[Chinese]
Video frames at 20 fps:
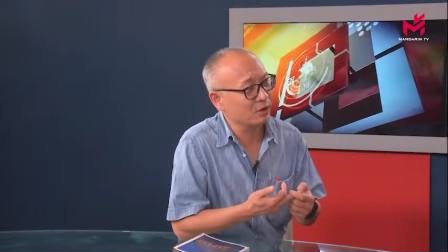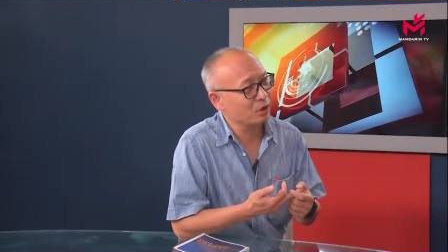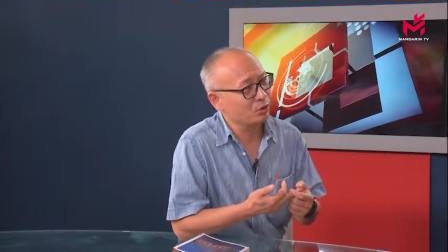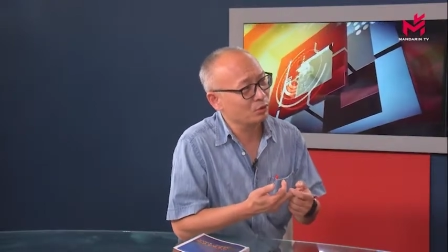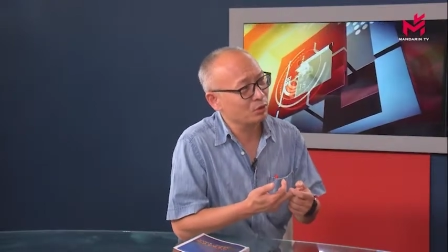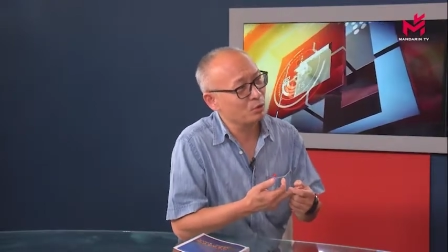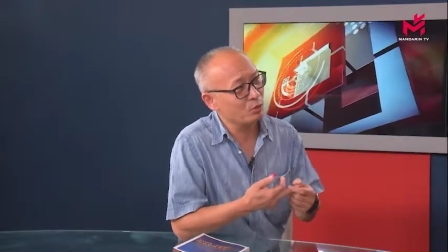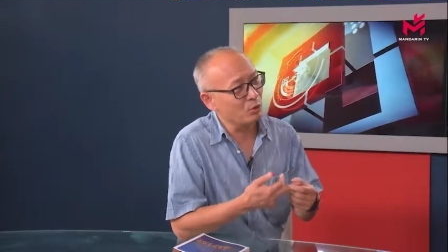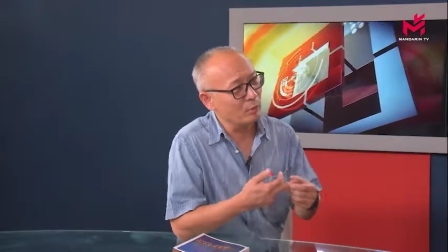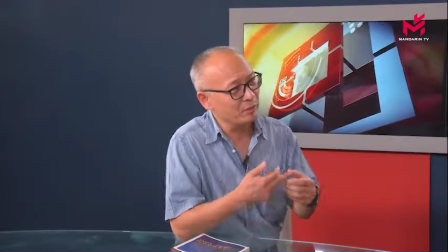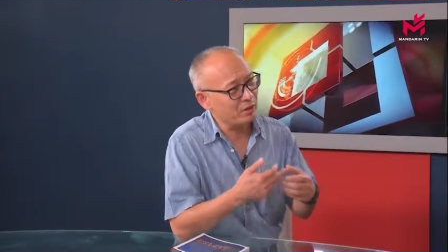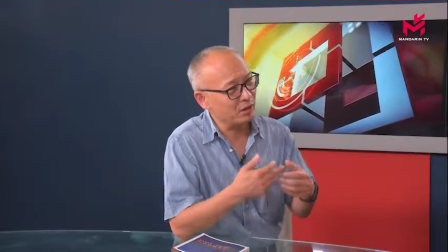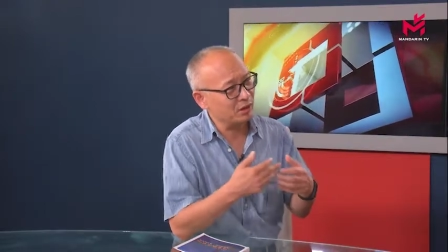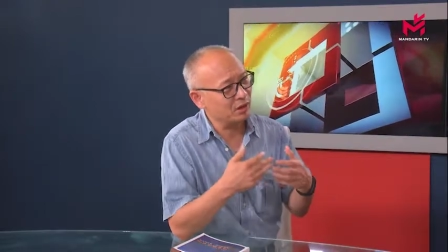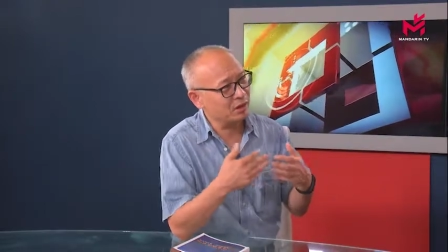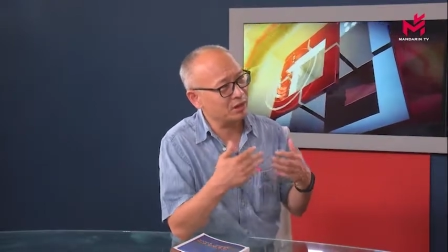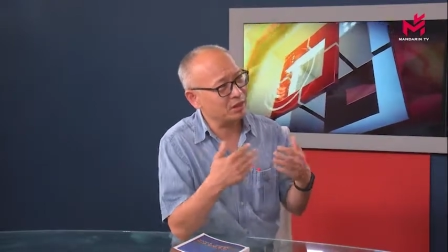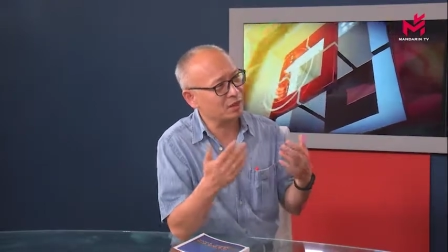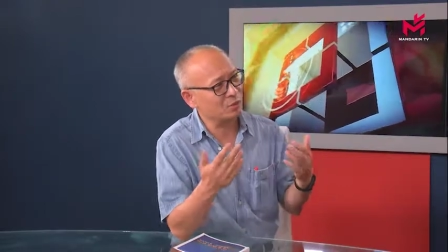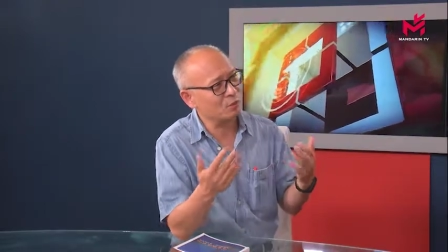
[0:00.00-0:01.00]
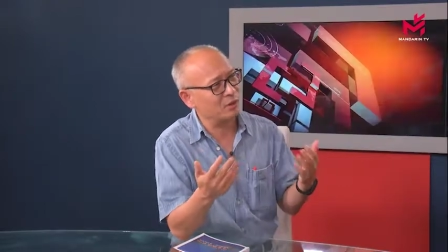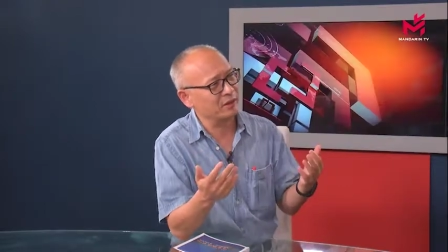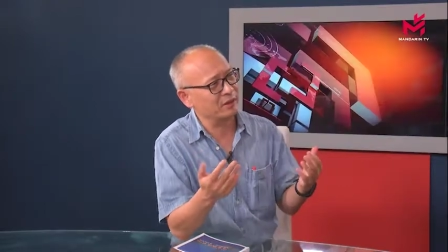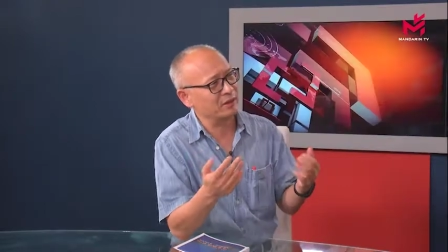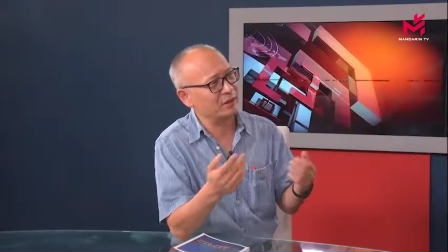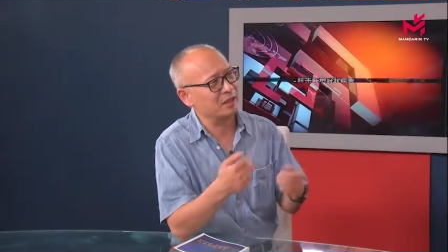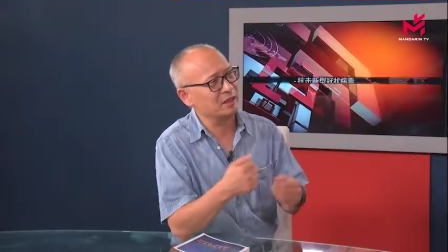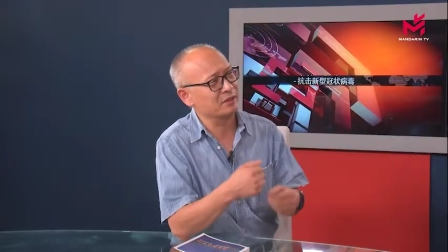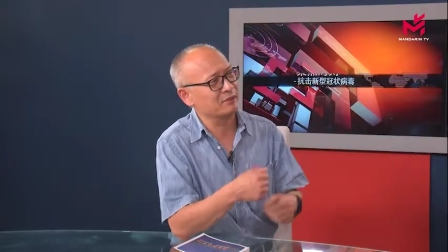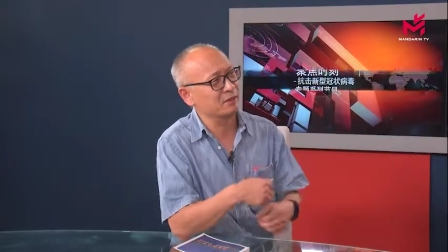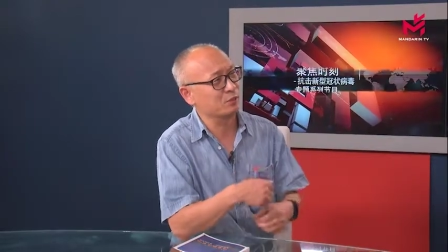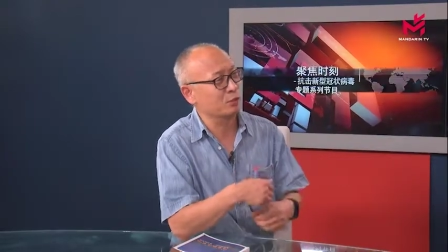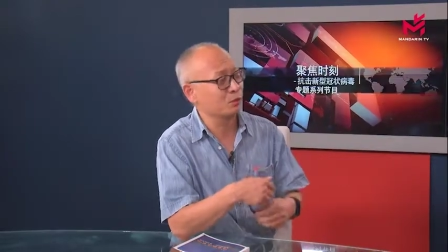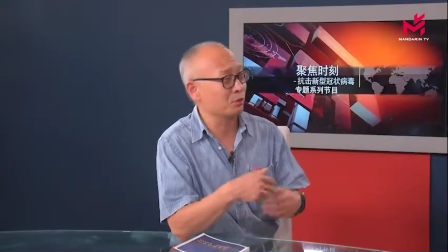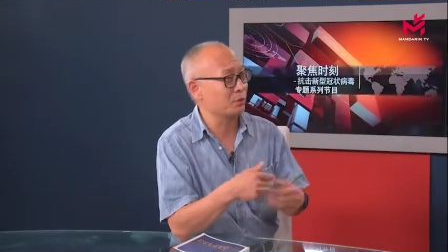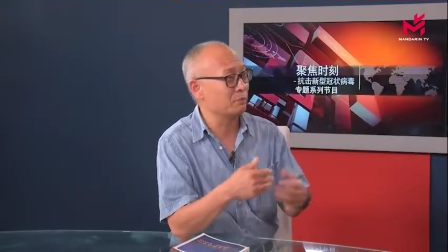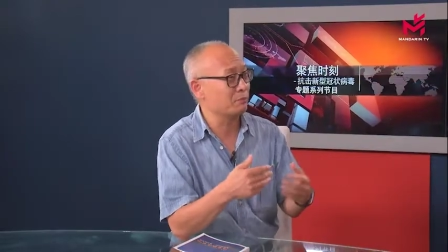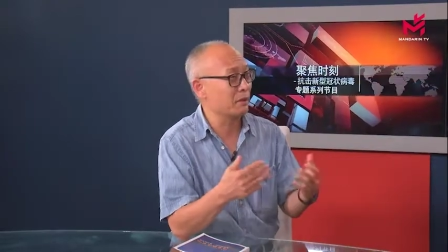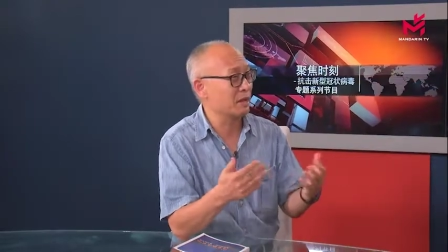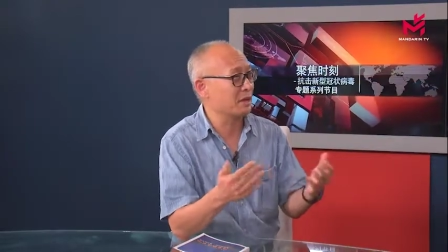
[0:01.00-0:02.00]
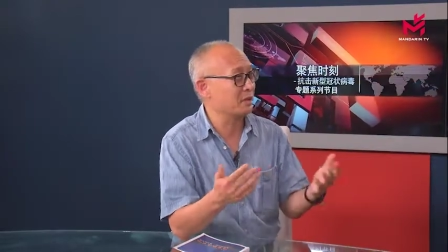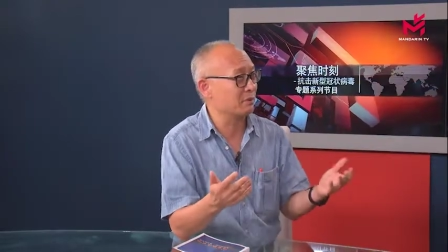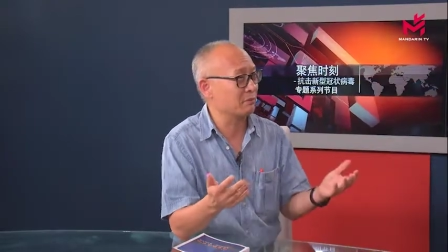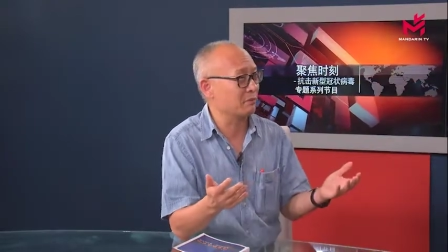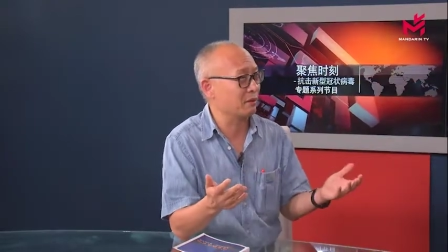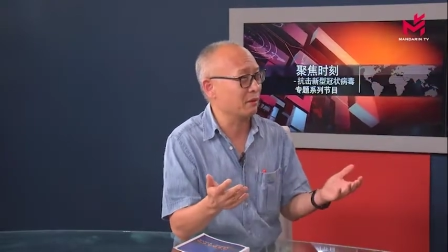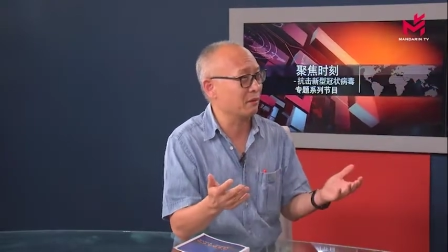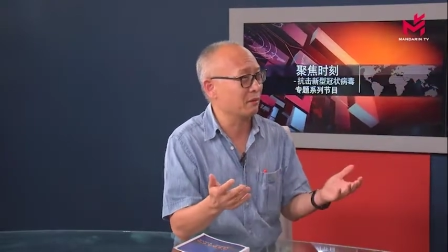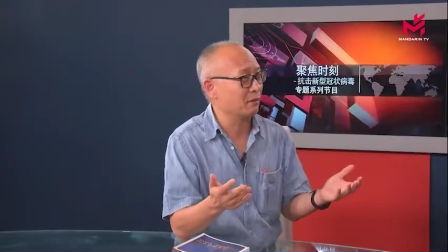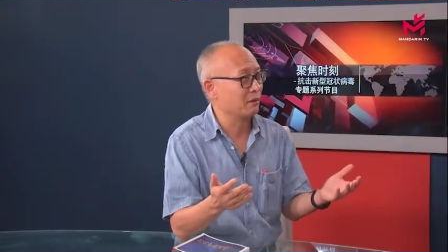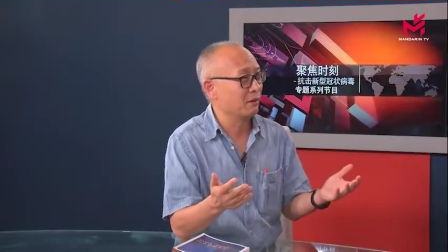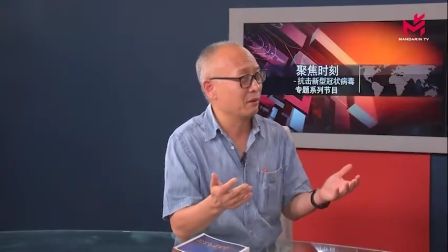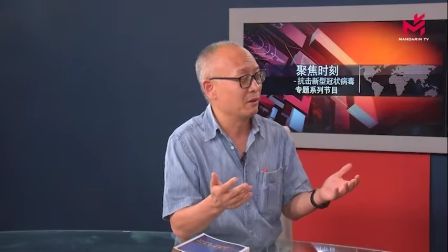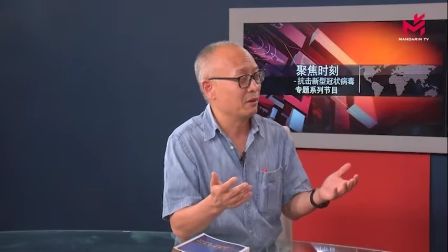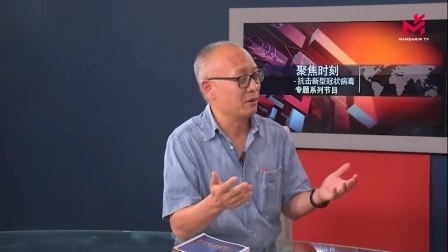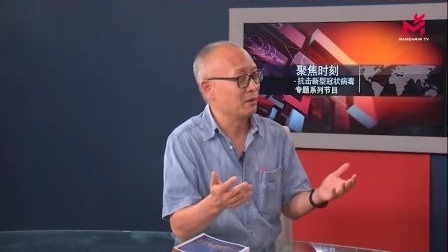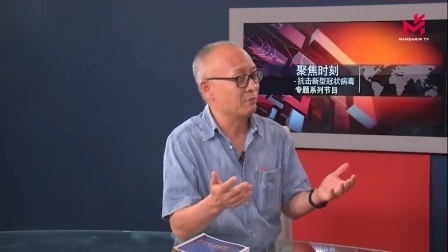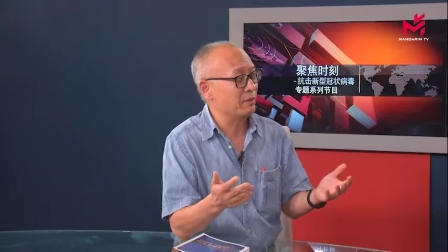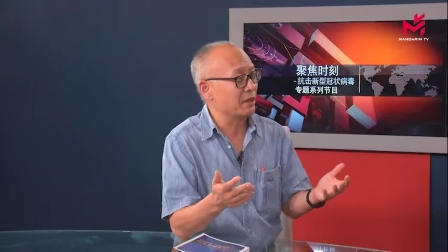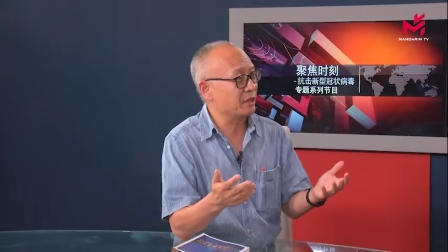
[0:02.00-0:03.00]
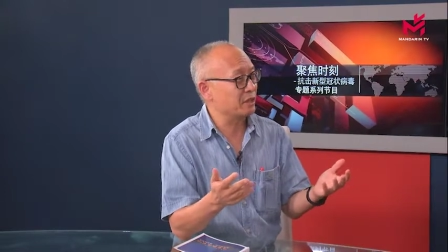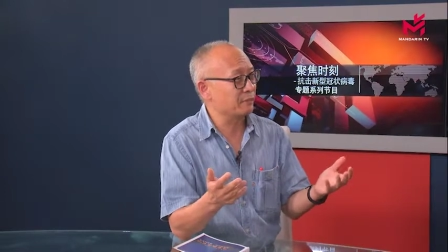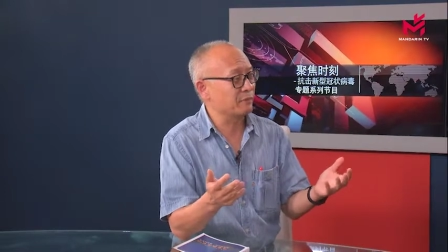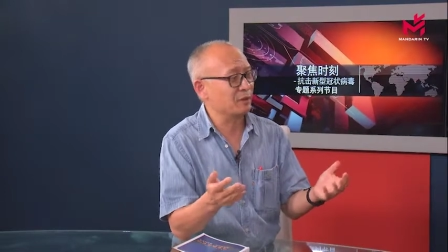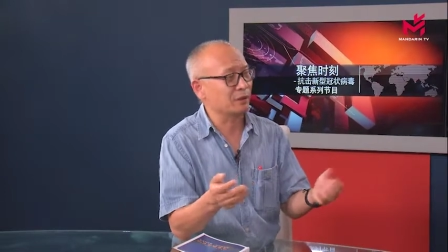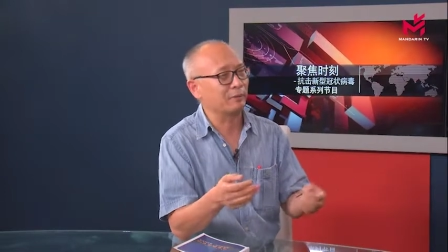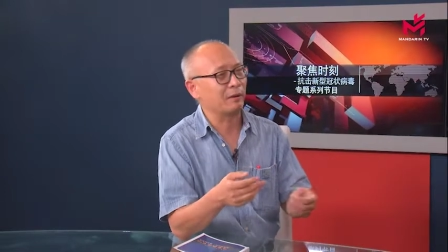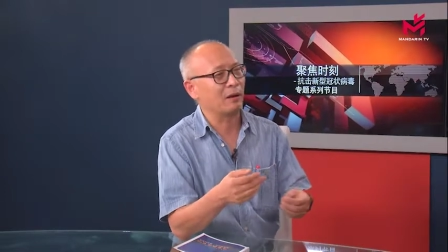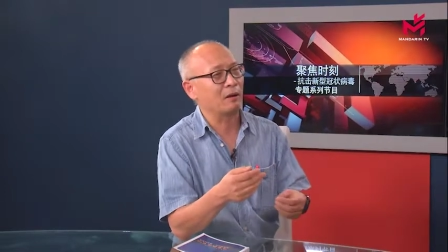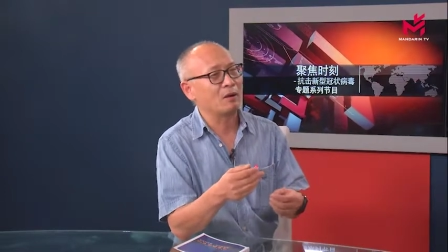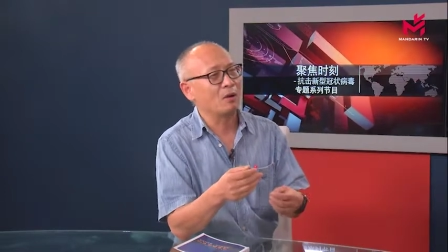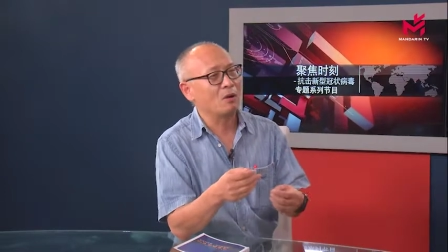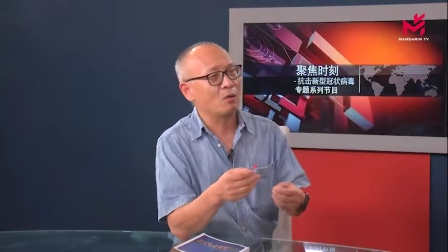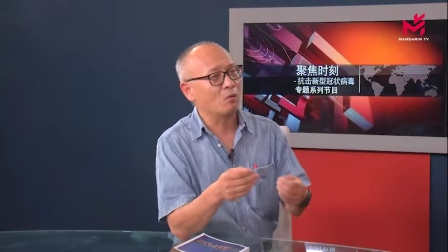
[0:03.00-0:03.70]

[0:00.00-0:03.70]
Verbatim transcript: 所以我们要客观的看这个问题，我觉得没什么，嗯，没什么，对吧？